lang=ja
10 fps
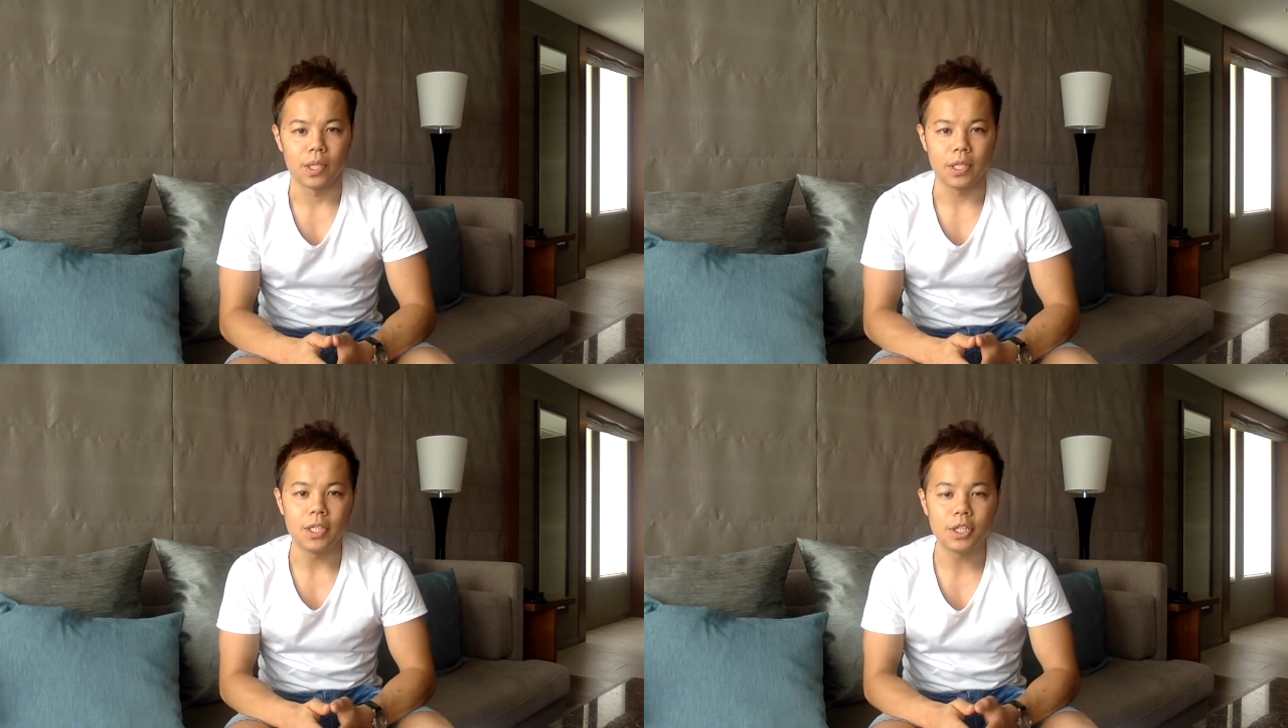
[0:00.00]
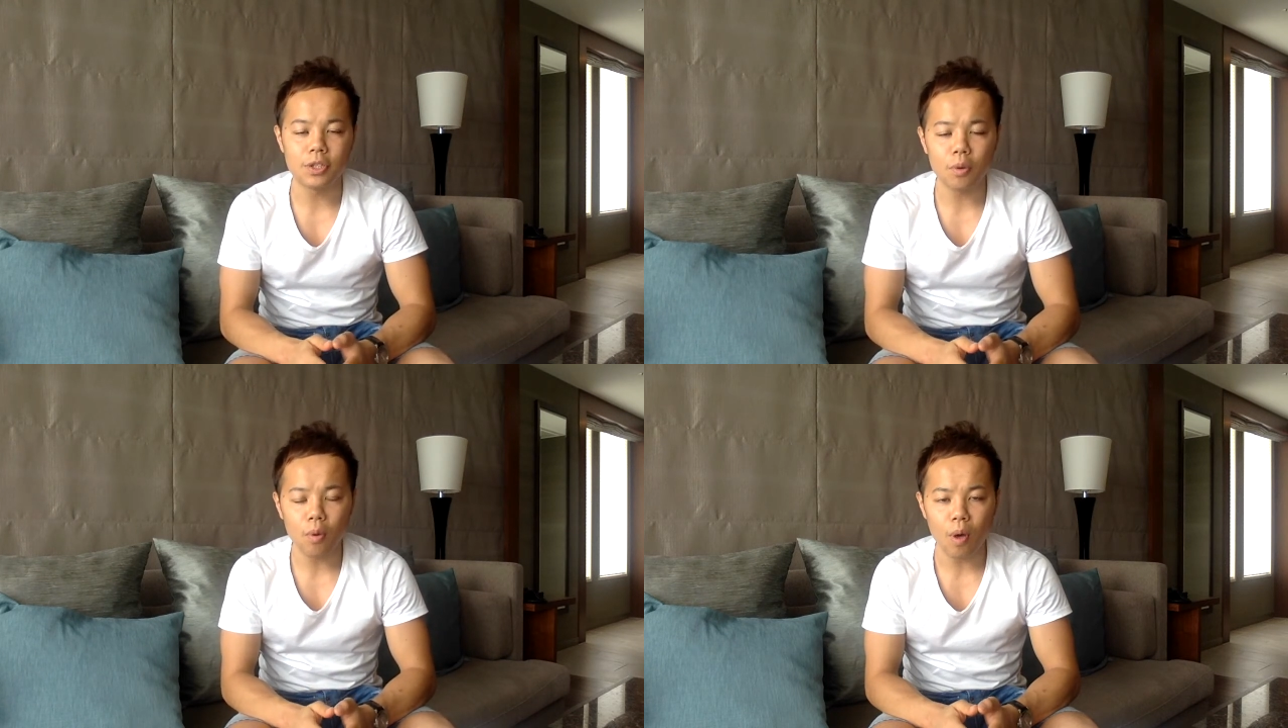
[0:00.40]
一
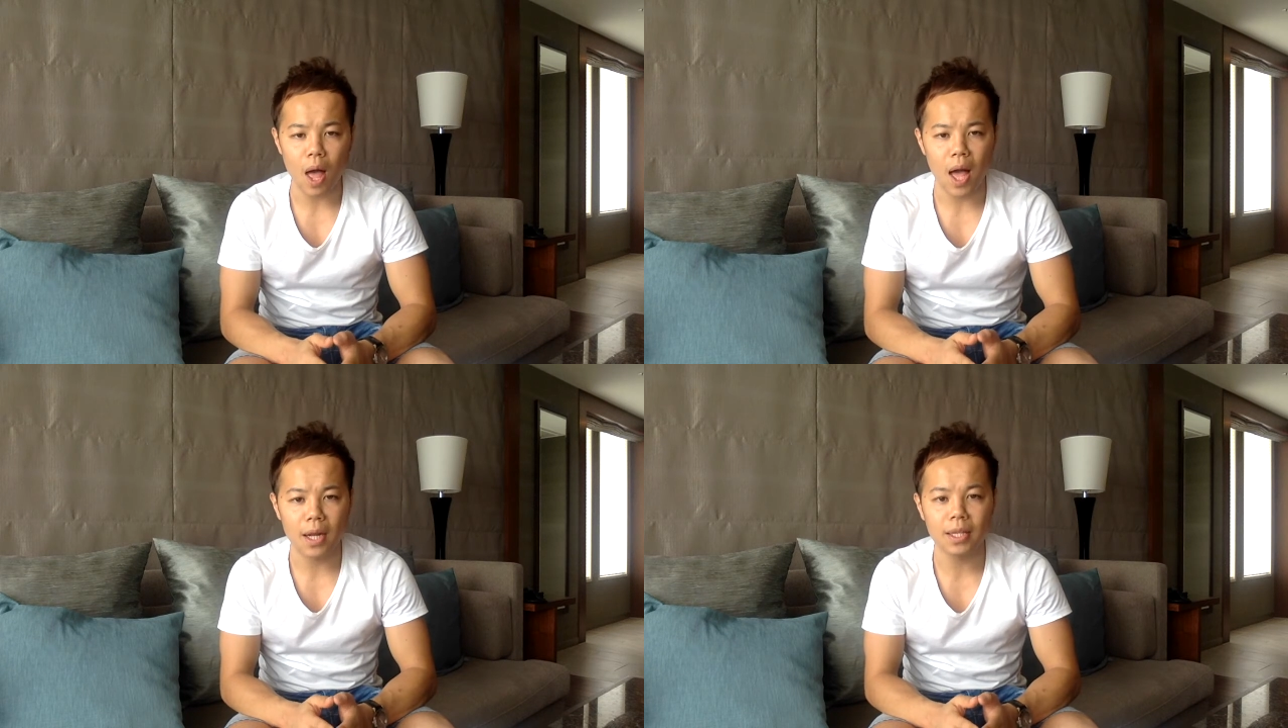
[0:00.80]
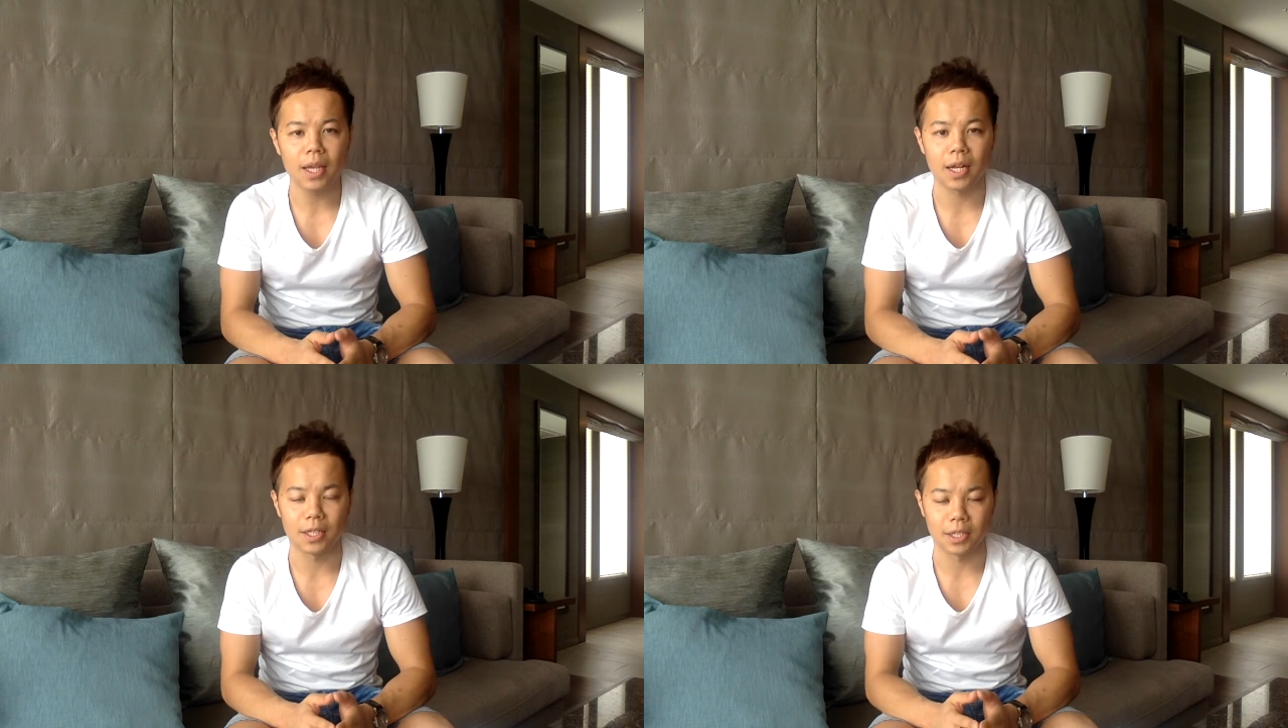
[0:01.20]
生あな
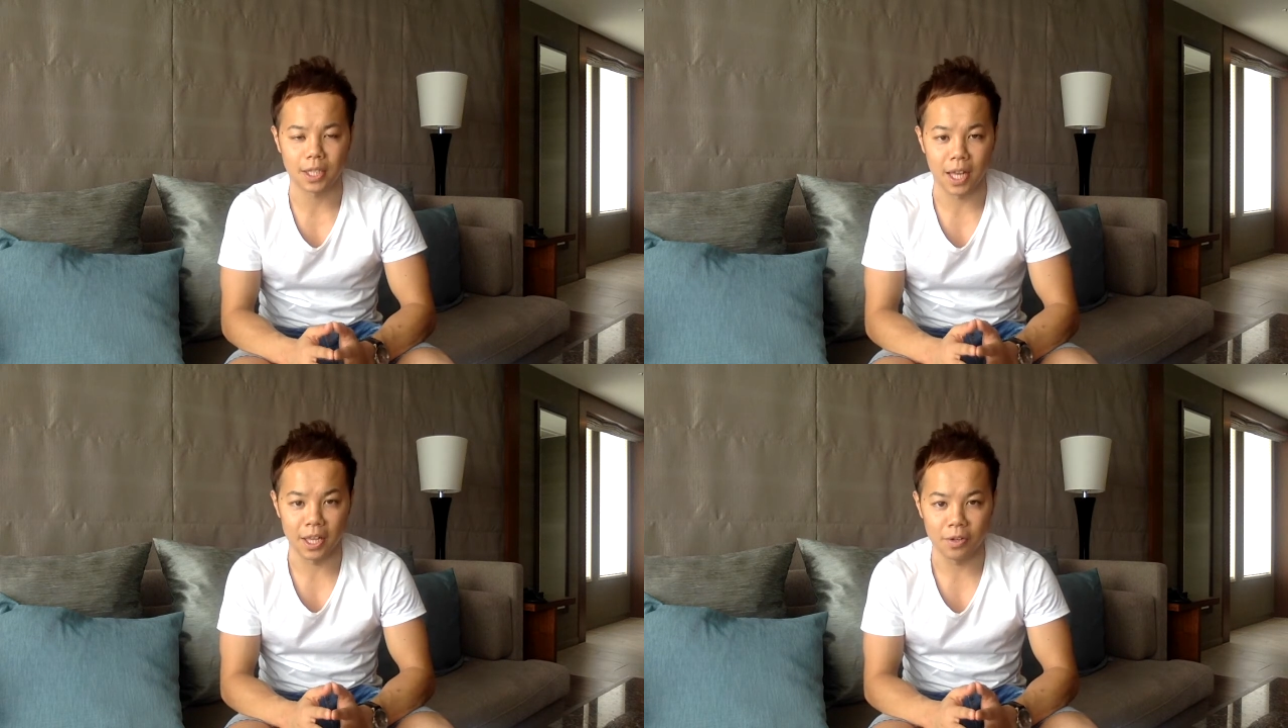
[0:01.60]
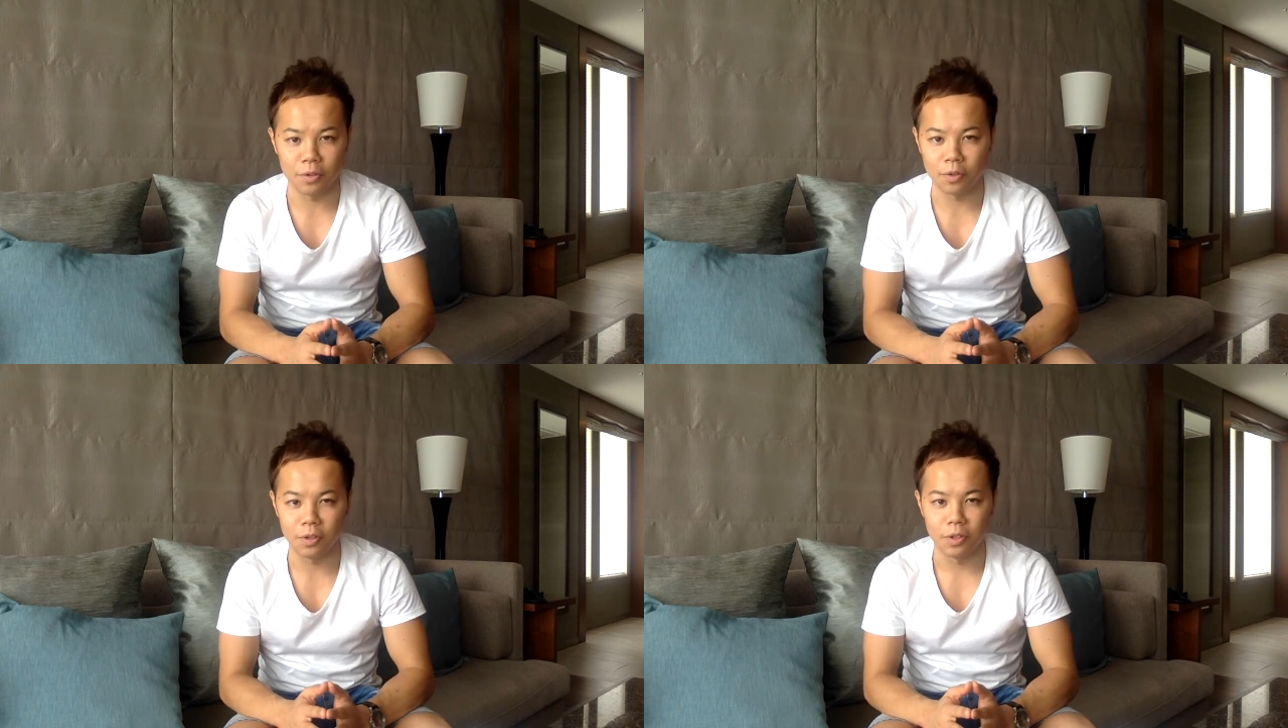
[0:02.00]
たが使える、